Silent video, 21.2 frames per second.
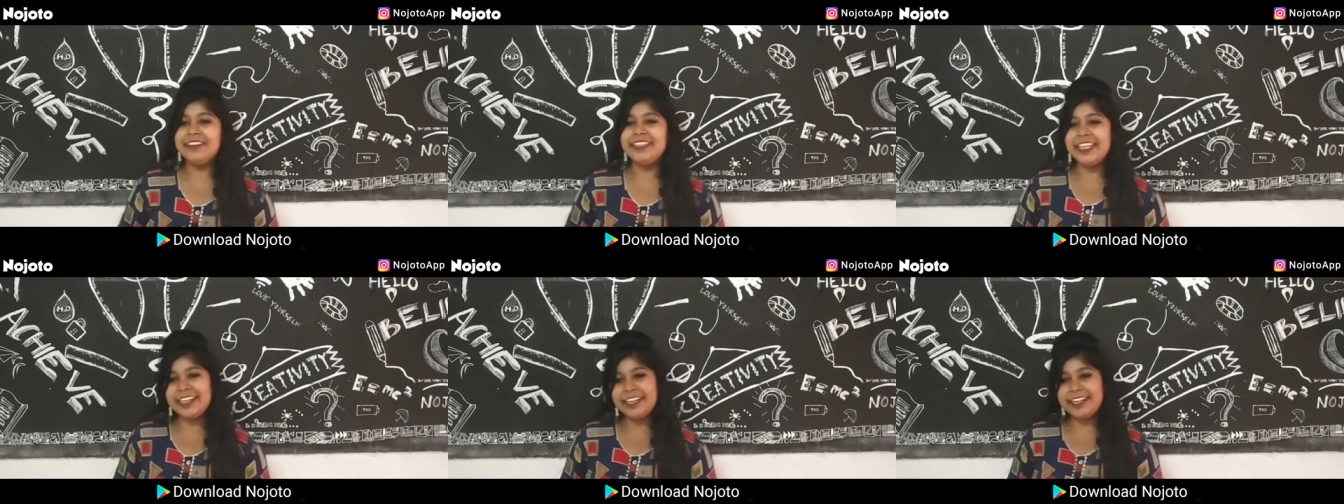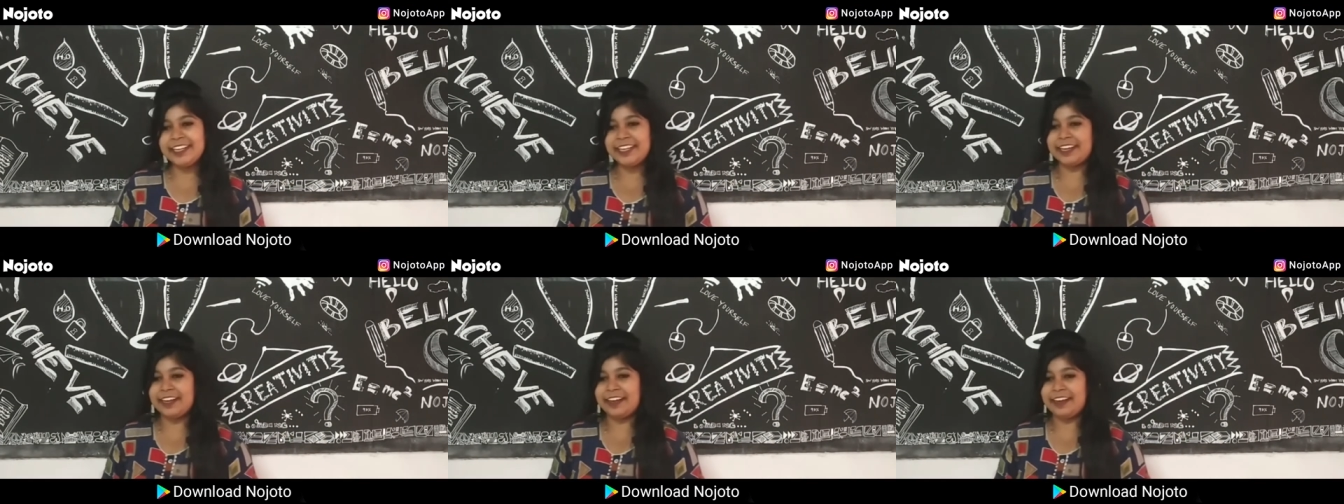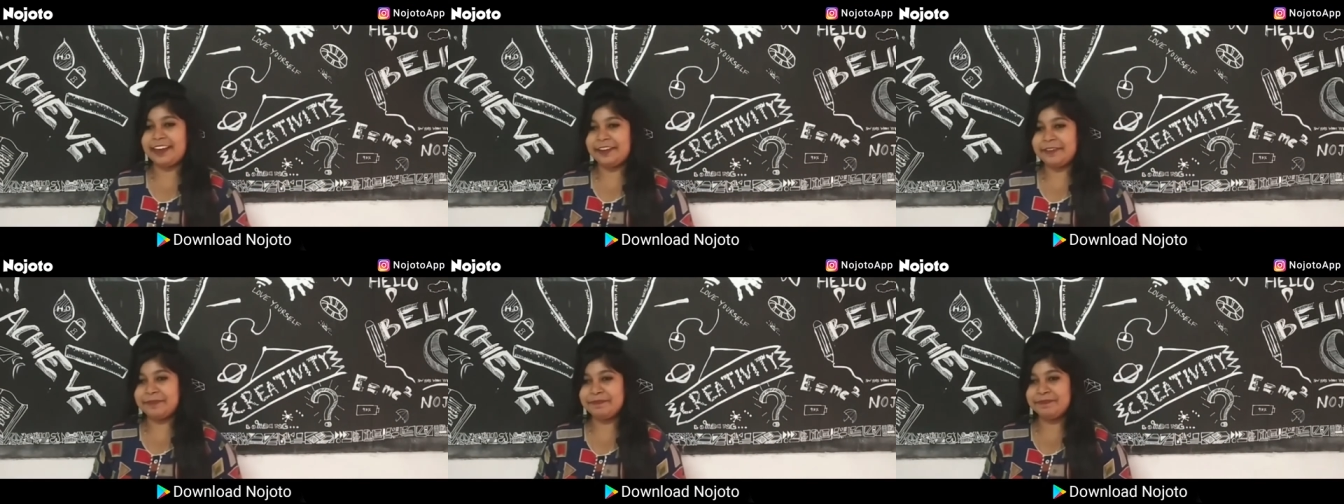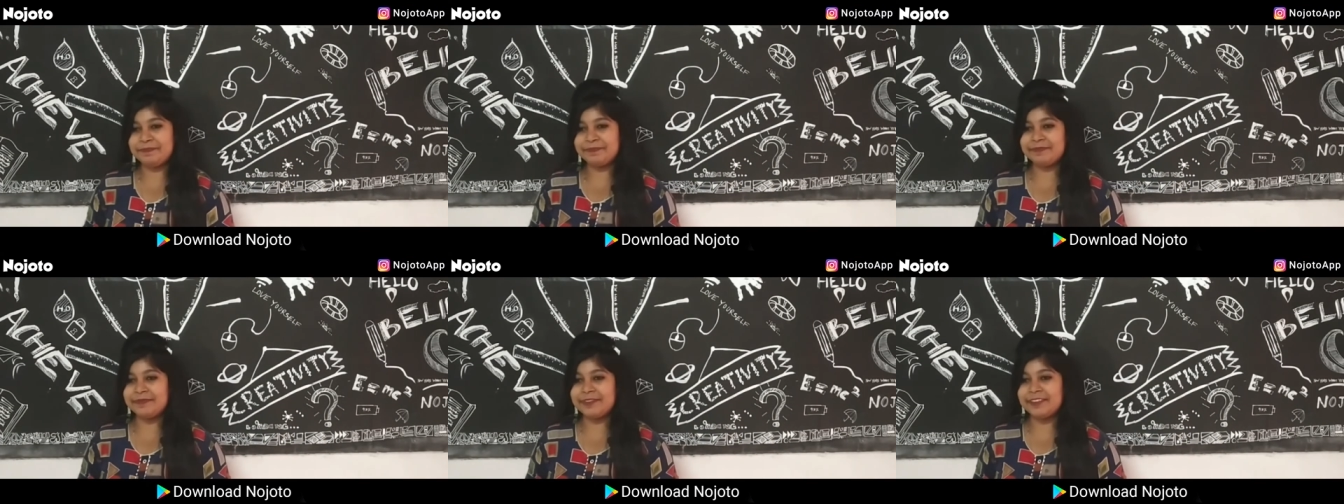दिल ने कहा
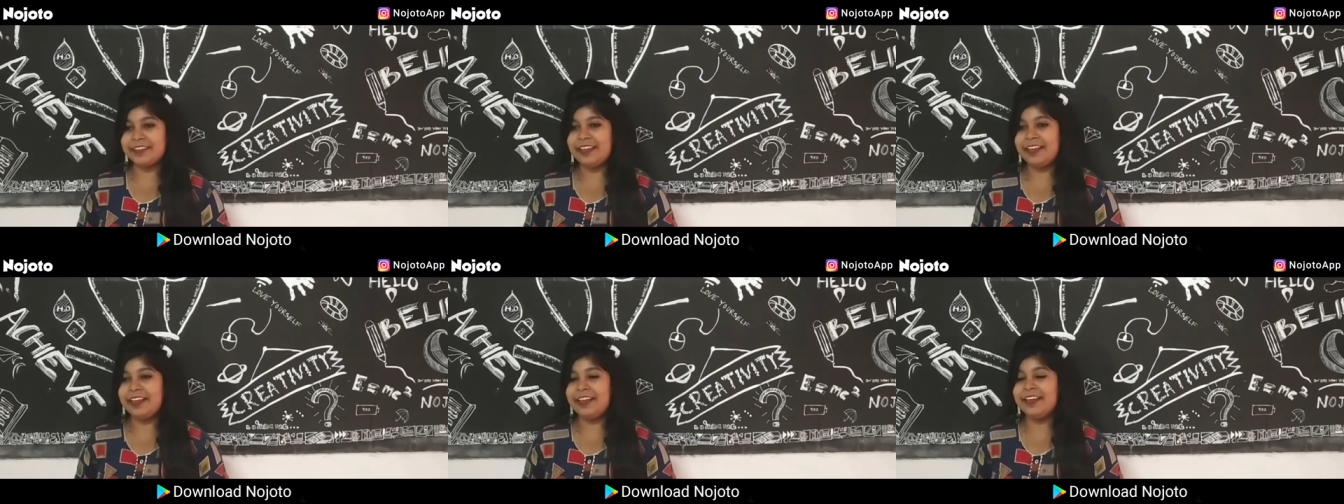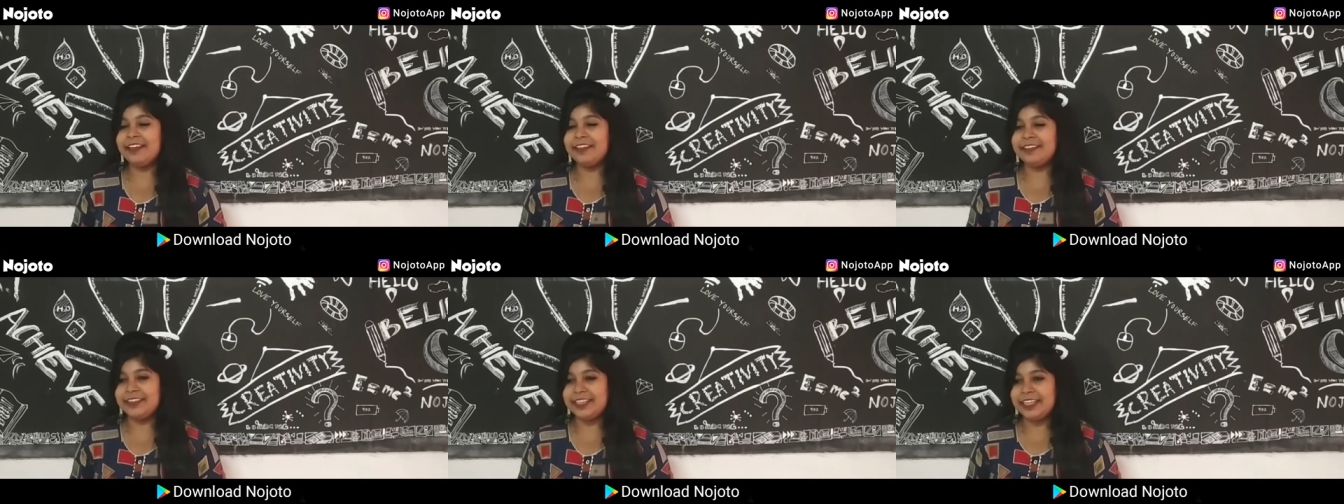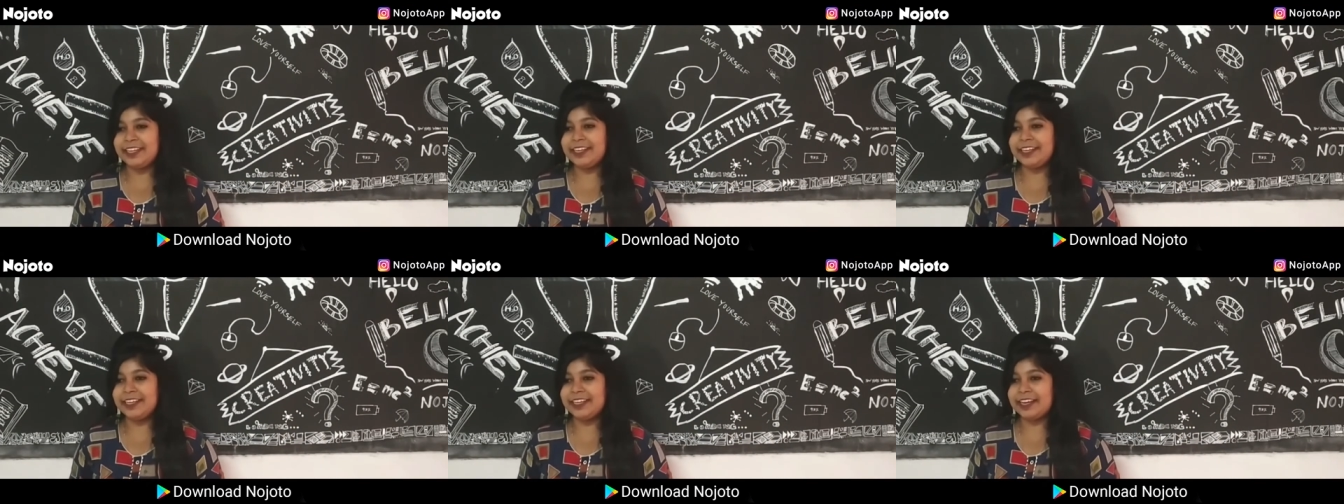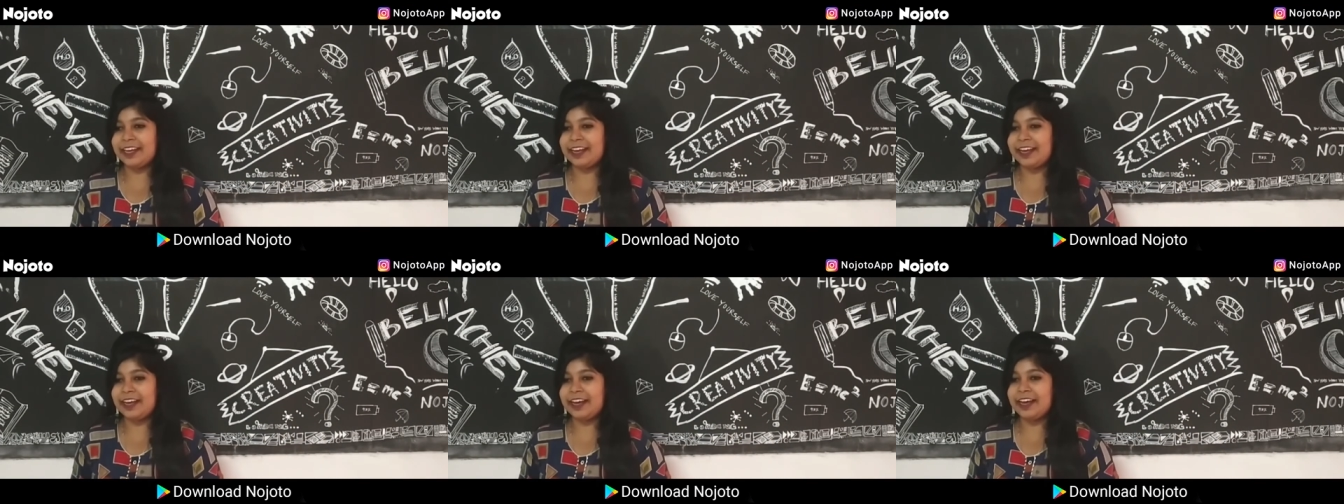दिल
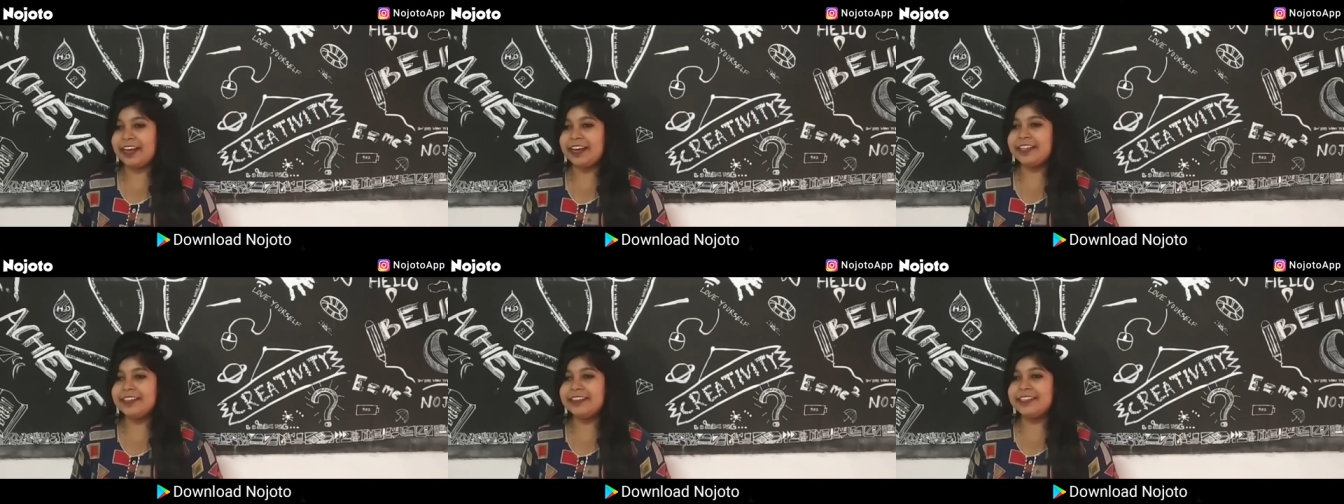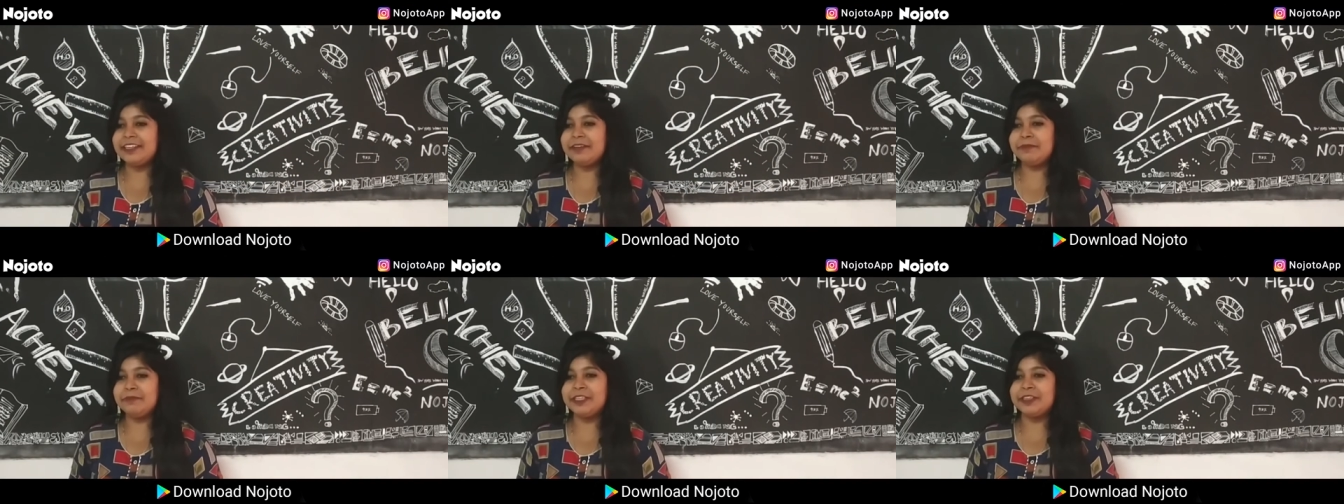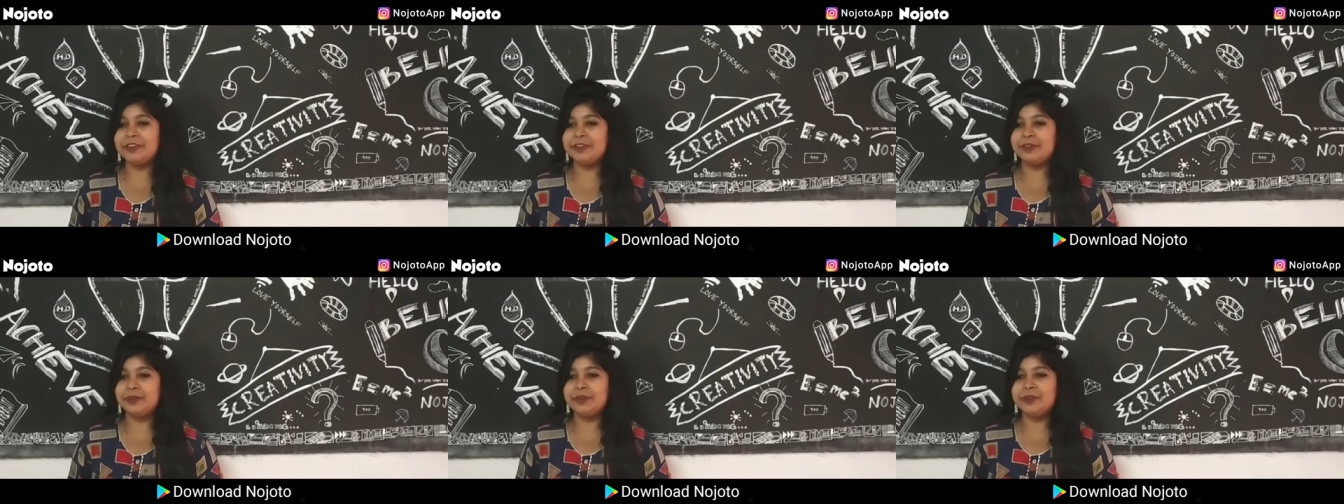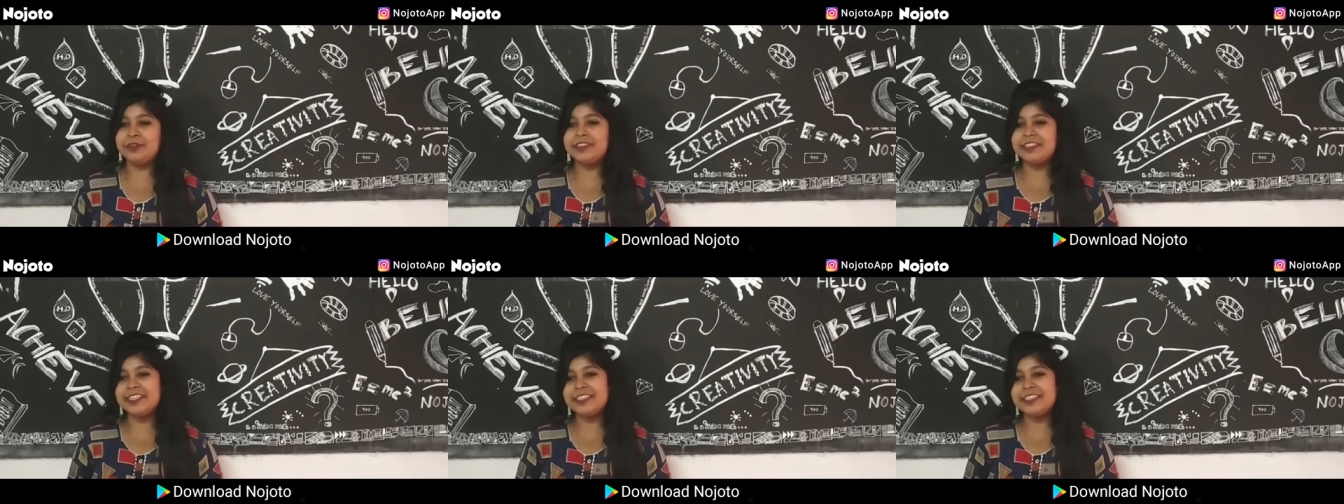ने कहा दिल में तो